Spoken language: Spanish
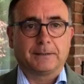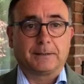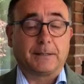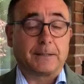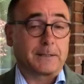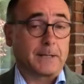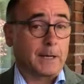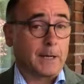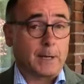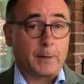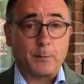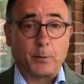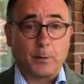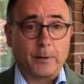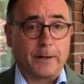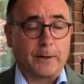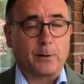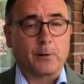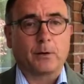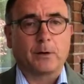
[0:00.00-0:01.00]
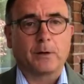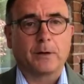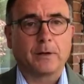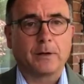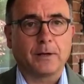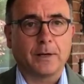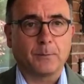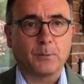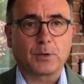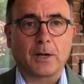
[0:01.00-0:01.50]
Desde el equipo de AENOR
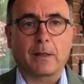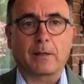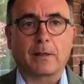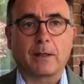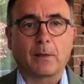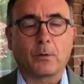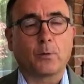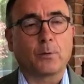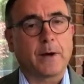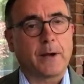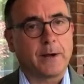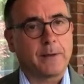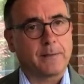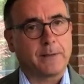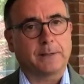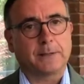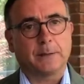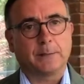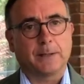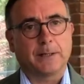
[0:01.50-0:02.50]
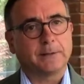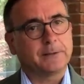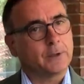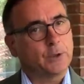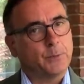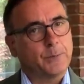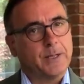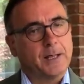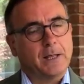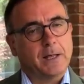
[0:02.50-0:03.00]
hemos lanzado una iniciativa
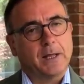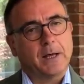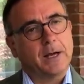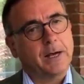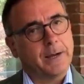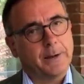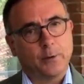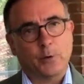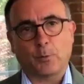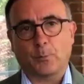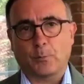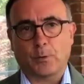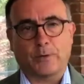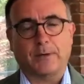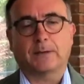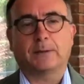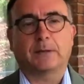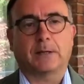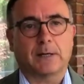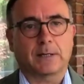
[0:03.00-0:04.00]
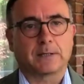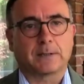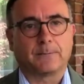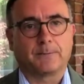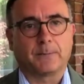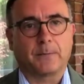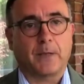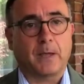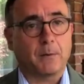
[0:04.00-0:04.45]
denominada AENOR Project Trust,